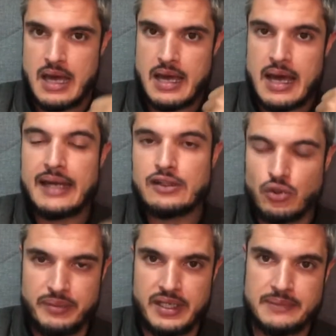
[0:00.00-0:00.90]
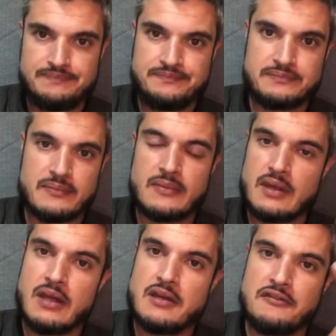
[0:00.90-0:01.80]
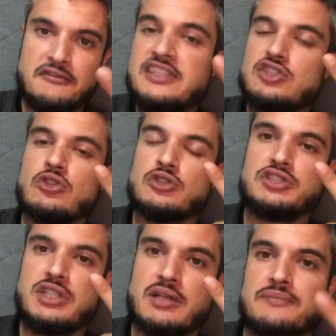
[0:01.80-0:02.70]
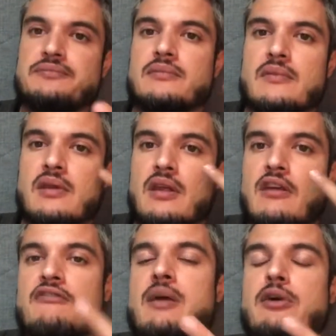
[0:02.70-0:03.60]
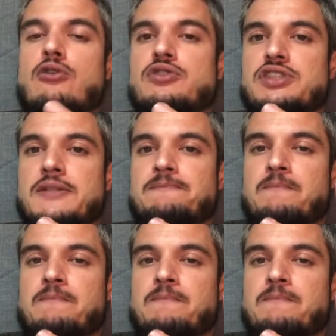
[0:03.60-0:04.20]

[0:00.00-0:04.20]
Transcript: anatomia, fisiologia, farmacologia.